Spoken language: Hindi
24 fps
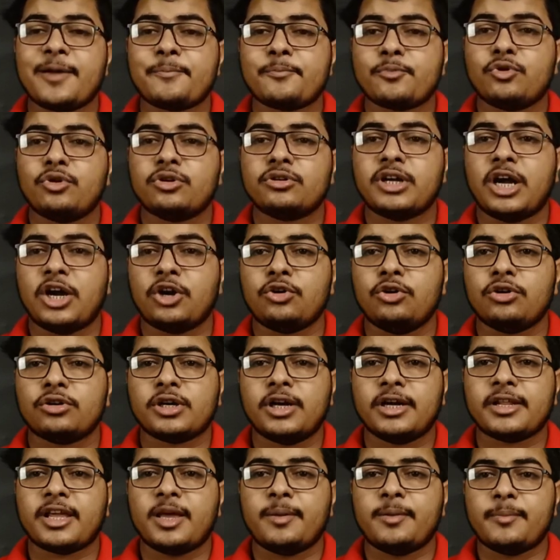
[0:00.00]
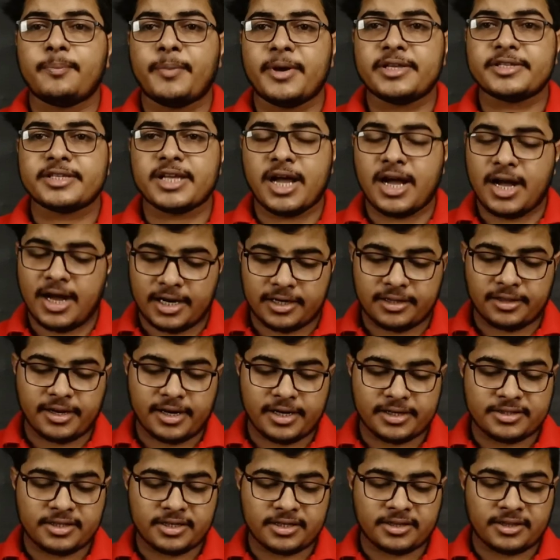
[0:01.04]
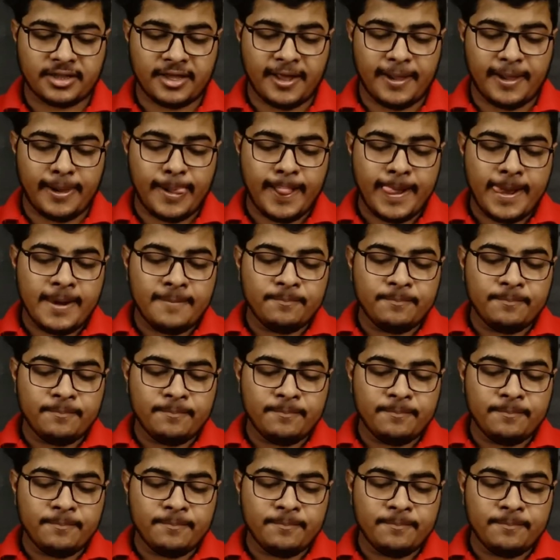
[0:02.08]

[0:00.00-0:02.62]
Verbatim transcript: ऐप को डाउनलोड करके भी पैसा अर्न कर सकते हैं